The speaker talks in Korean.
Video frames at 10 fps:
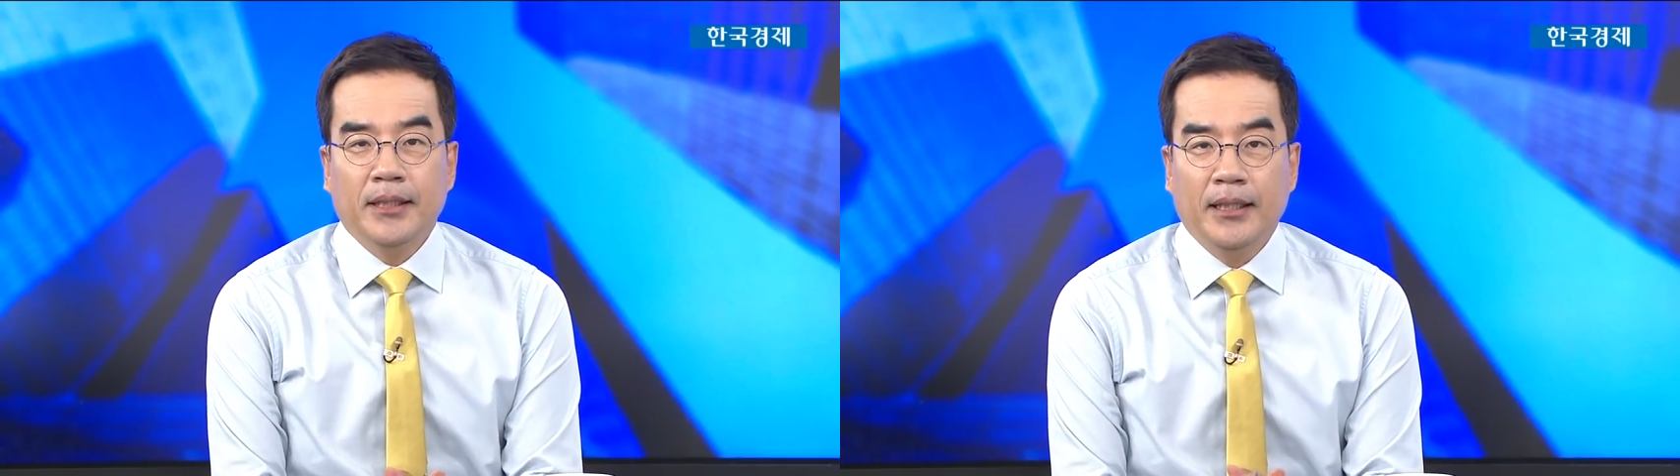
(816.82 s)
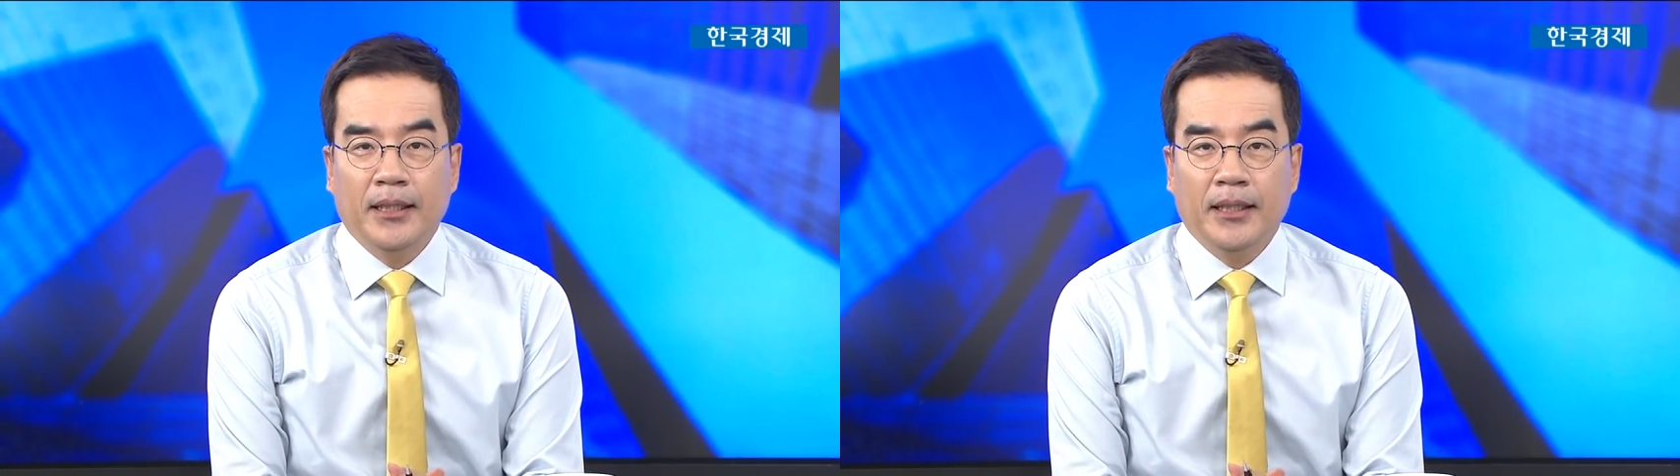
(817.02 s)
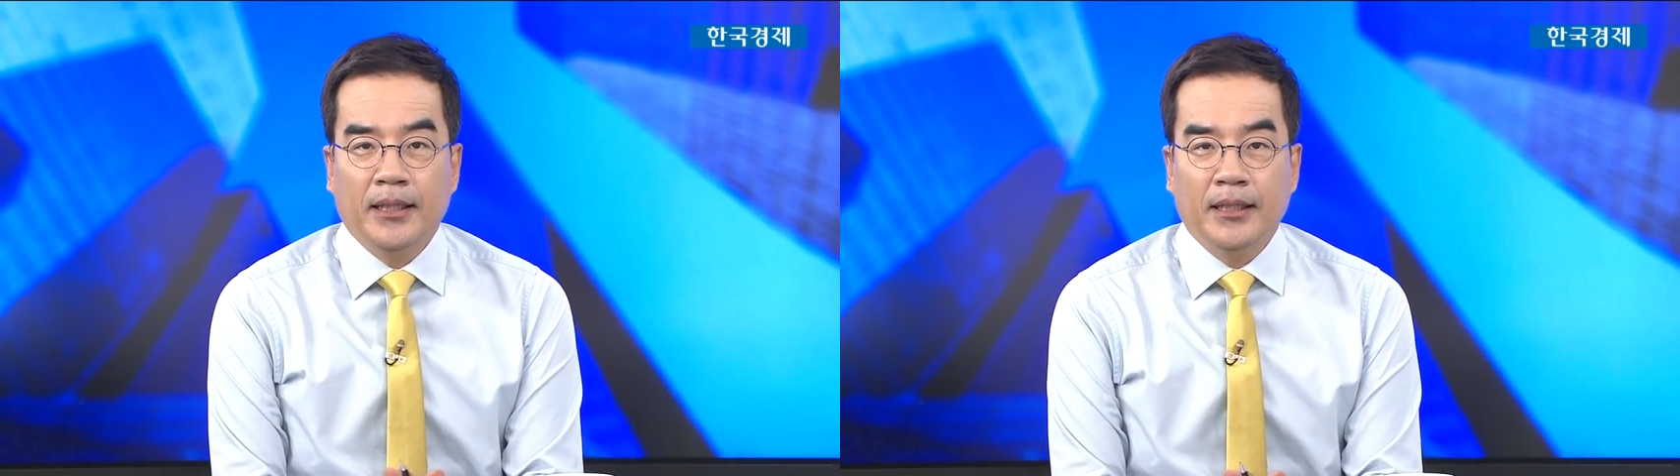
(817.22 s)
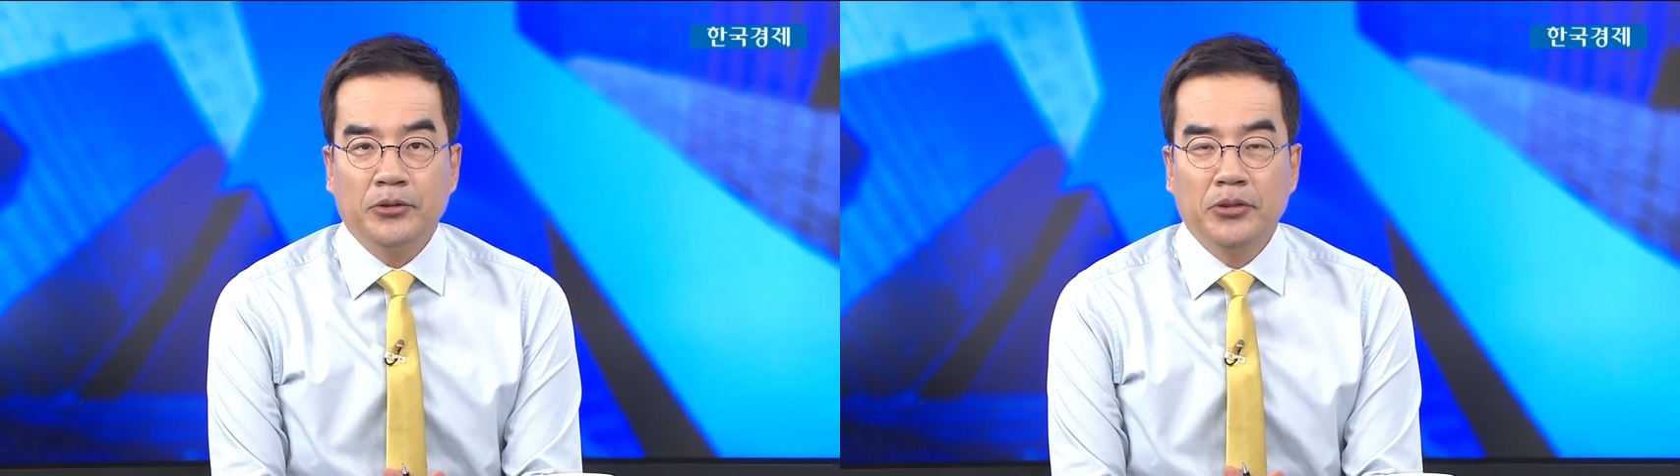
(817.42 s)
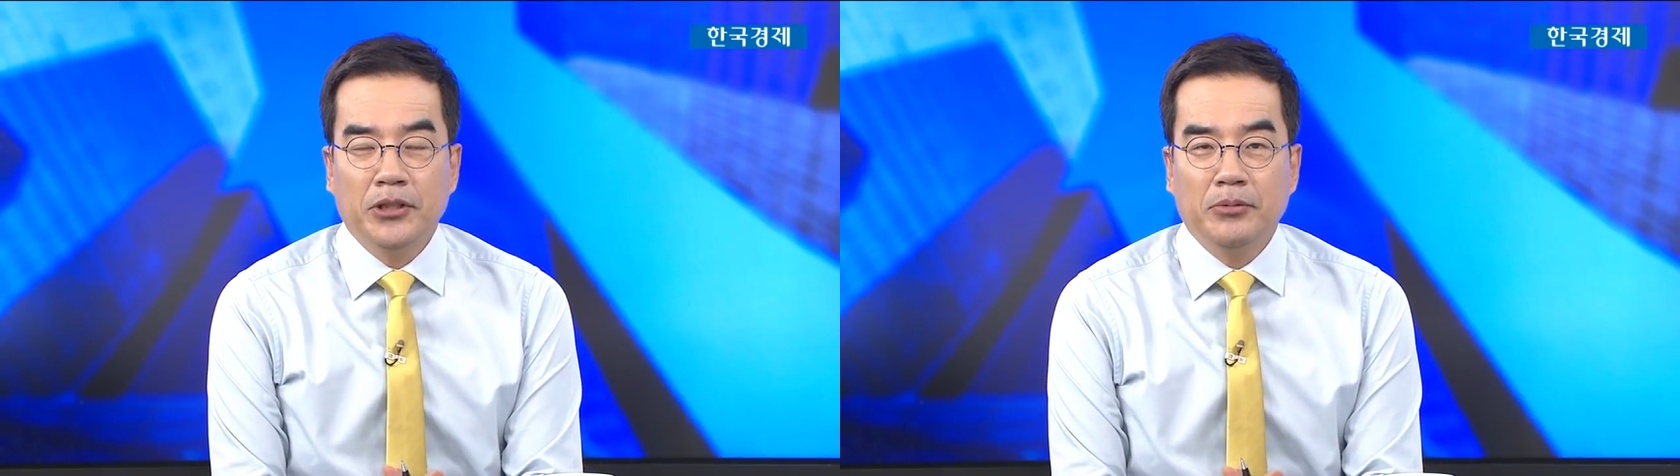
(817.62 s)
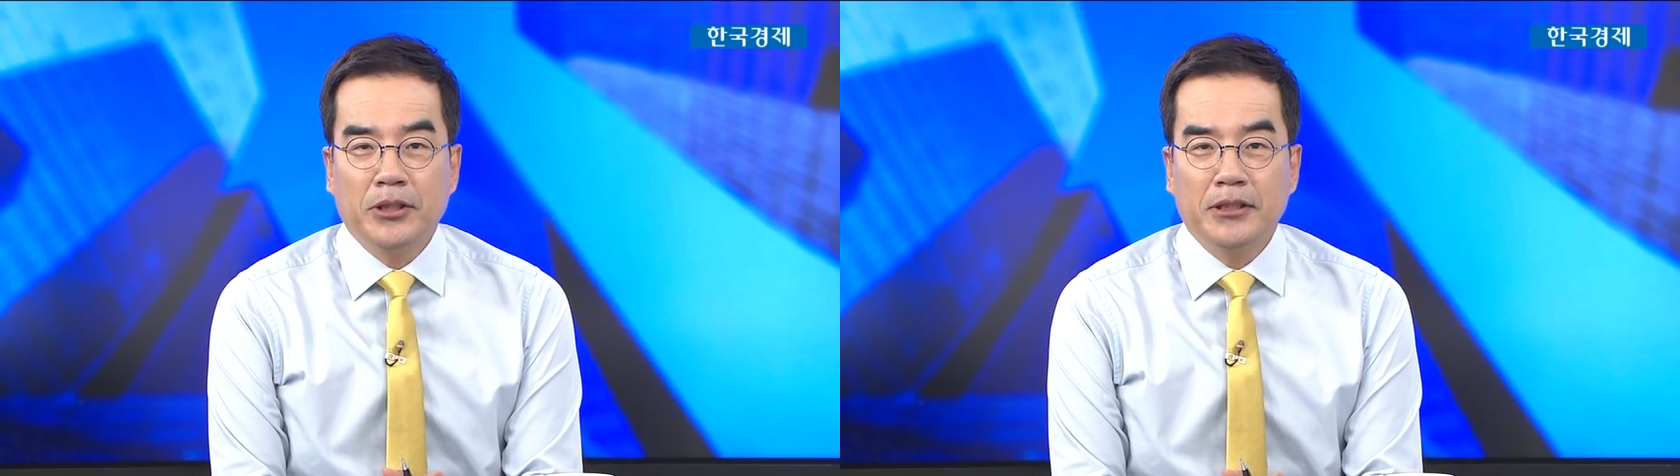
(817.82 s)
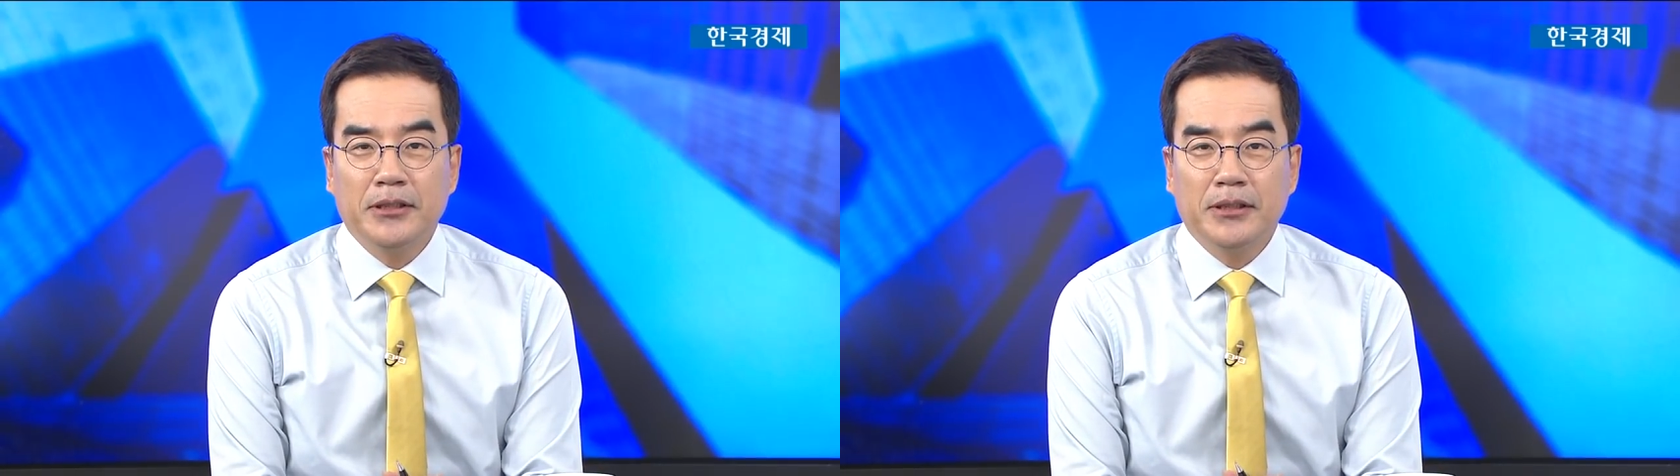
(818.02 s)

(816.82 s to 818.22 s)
자, 수요일에 보내드린